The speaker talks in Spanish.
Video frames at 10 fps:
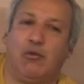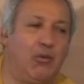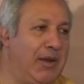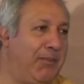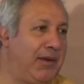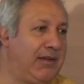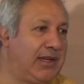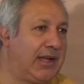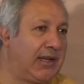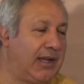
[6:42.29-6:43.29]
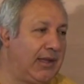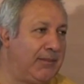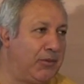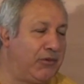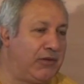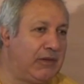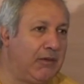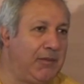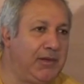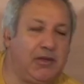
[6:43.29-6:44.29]
una parte cargada
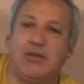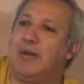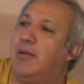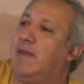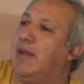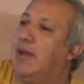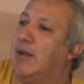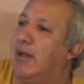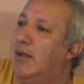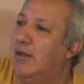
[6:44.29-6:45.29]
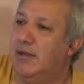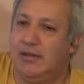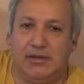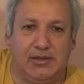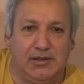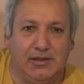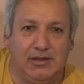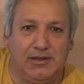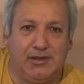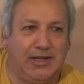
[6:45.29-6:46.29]
positivamente y una parte cargada
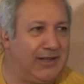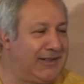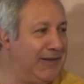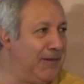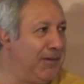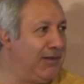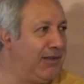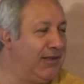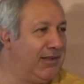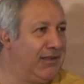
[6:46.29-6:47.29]
negativamente.